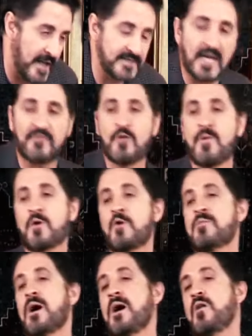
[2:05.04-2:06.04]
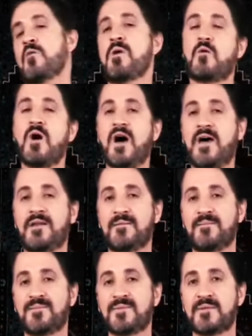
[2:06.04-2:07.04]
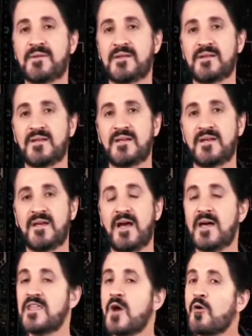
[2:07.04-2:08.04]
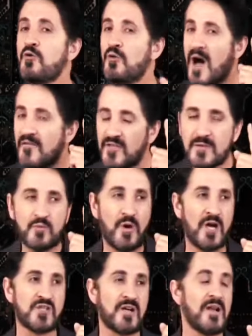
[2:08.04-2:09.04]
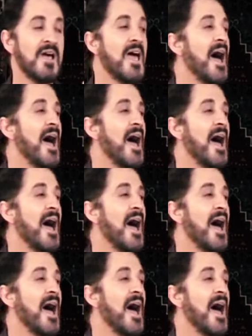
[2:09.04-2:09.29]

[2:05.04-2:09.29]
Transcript: لكي تعرفوا من هم آل مروان هذا يقول الحافظ ابن حجر